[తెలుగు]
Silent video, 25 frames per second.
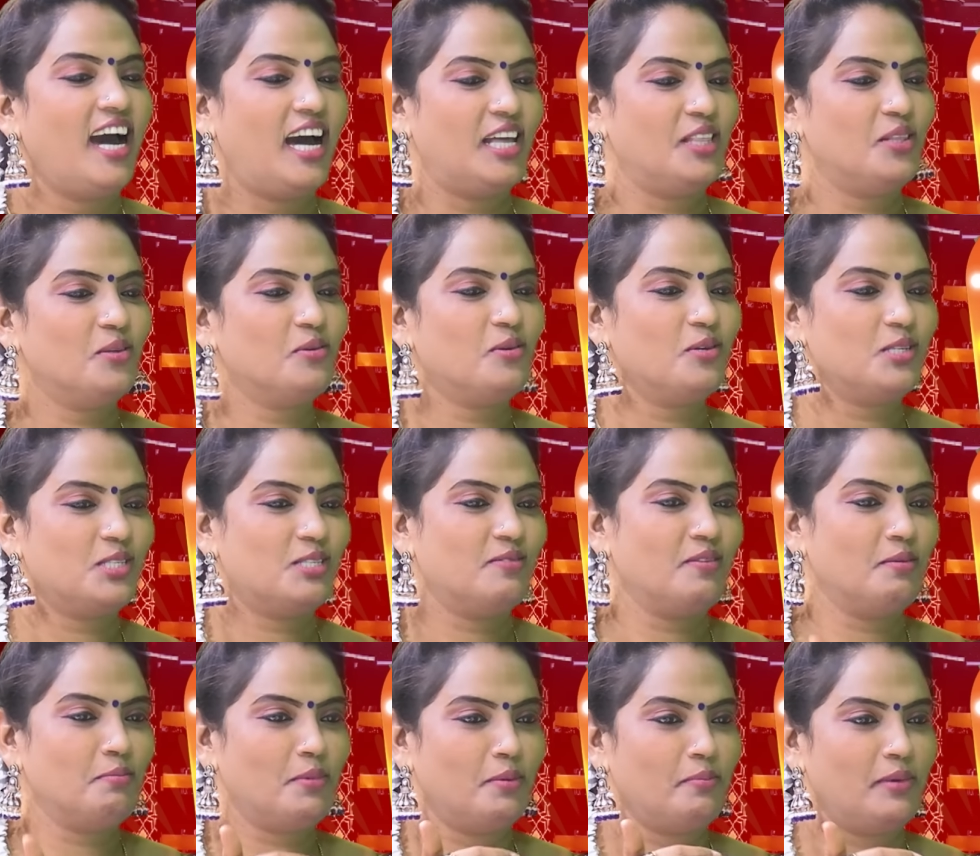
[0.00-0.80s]

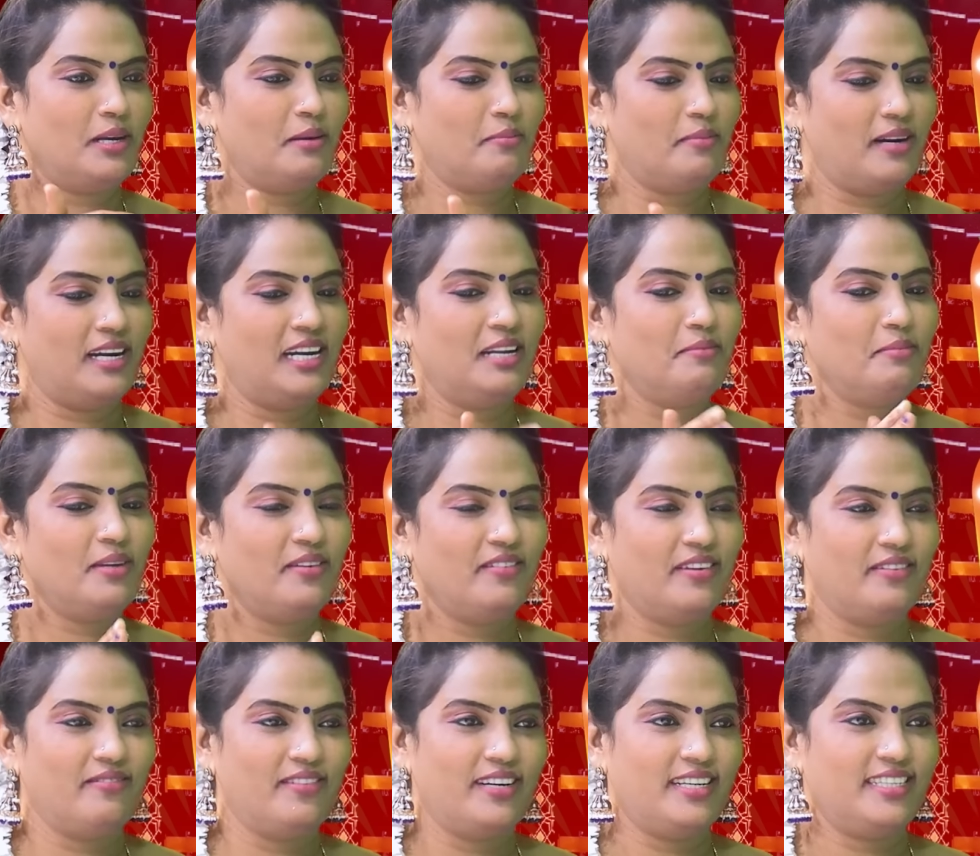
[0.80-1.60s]
అందుకోసమే మిమ్మల్ని మళ్ళీ
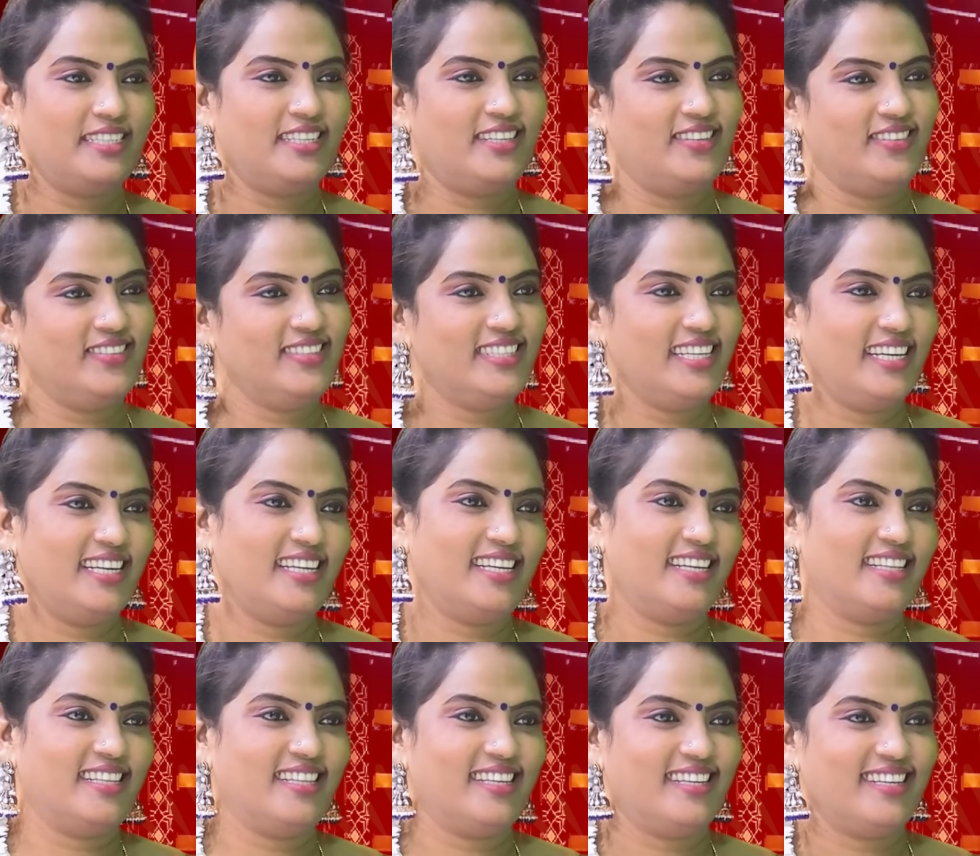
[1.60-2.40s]
మేము ఇన్వైట్ చేయడం
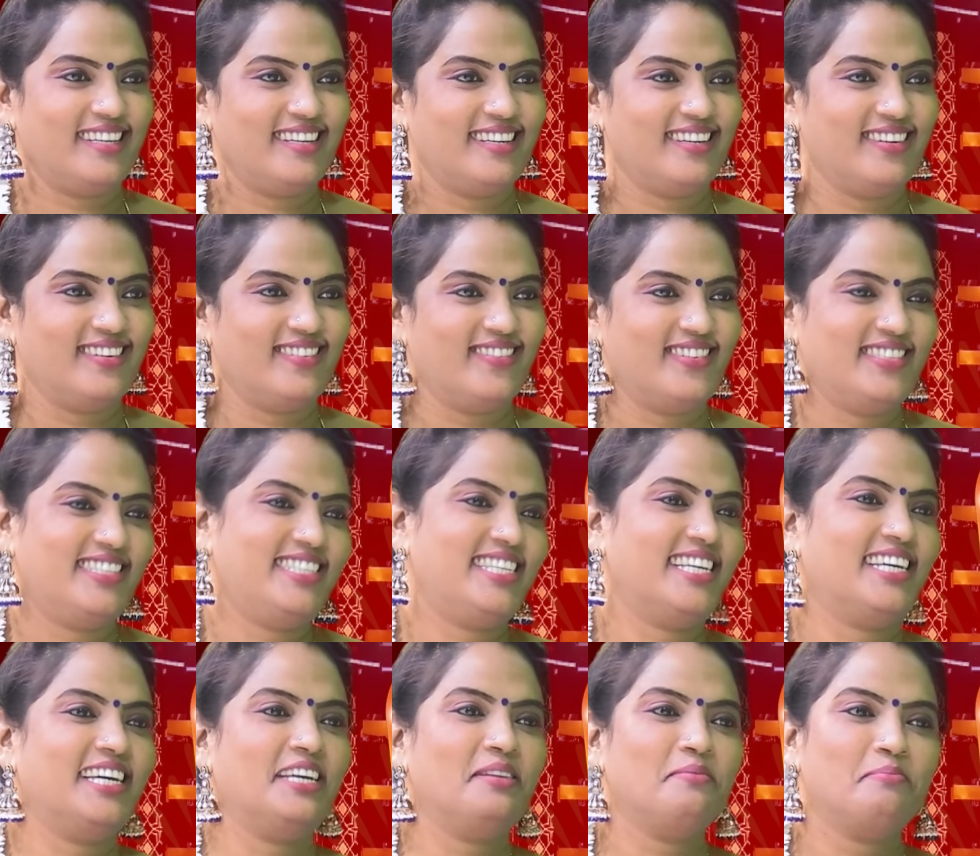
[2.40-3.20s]
జరిగింది వన్స్
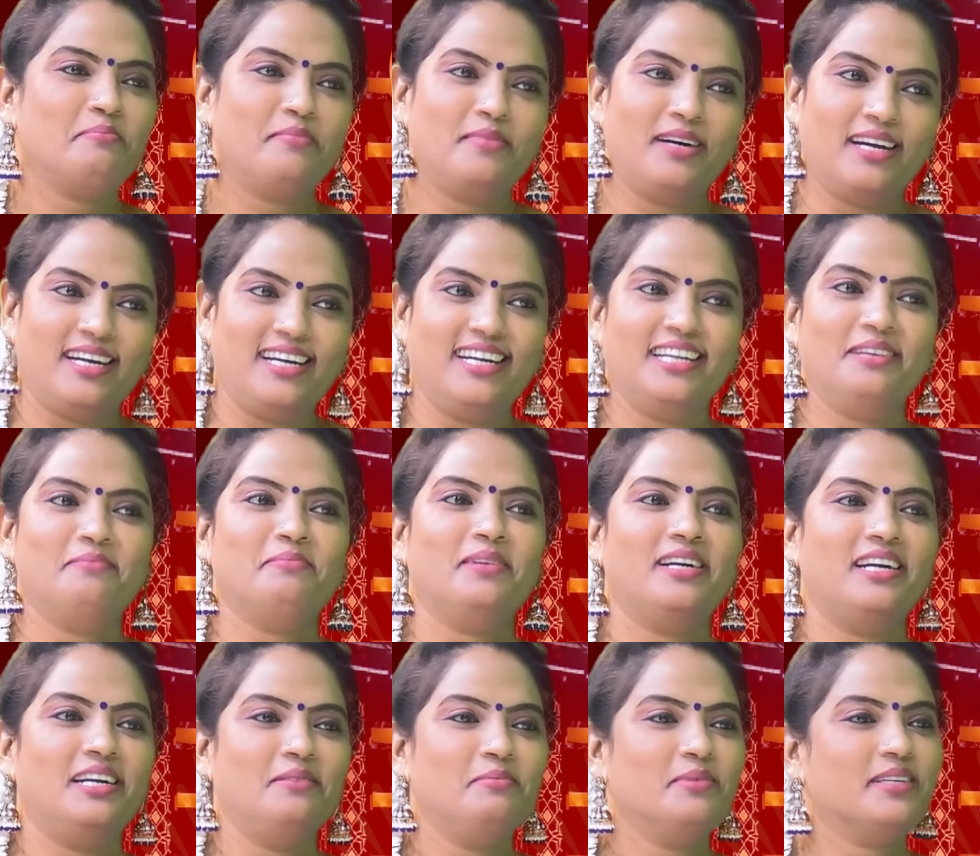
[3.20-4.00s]
అగైన్ మళ్ళీ
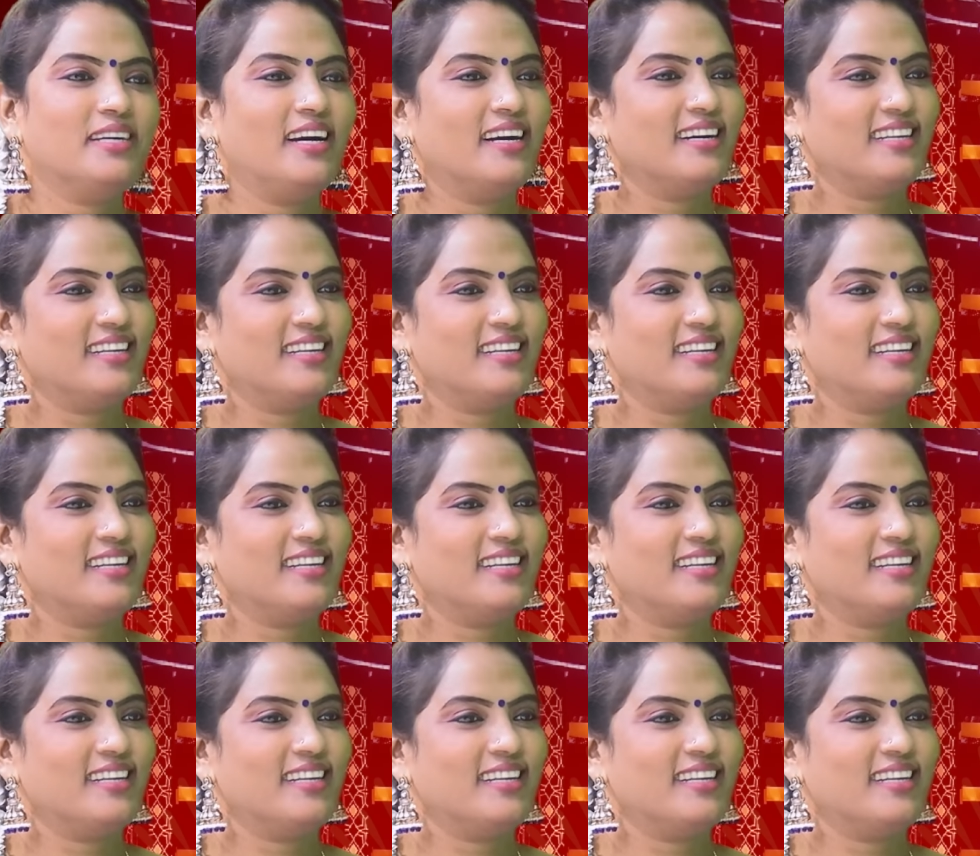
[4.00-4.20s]
మళ్ళీ మీకు